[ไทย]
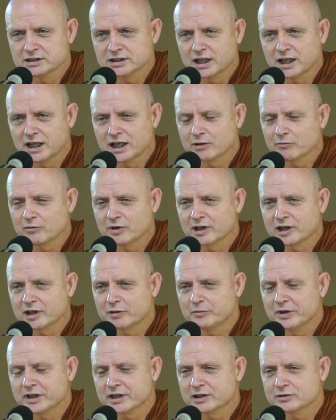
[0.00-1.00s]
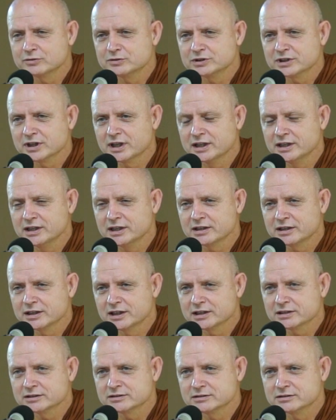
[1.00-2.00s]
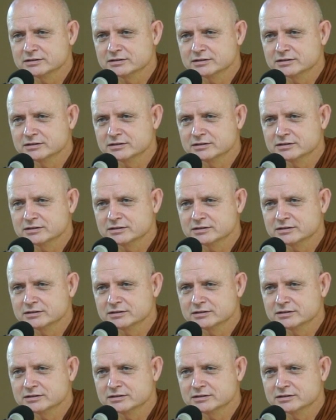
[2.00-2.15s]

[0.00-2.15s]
ถ้าหากว่าเราไม่เข้าใจอย่างนั้น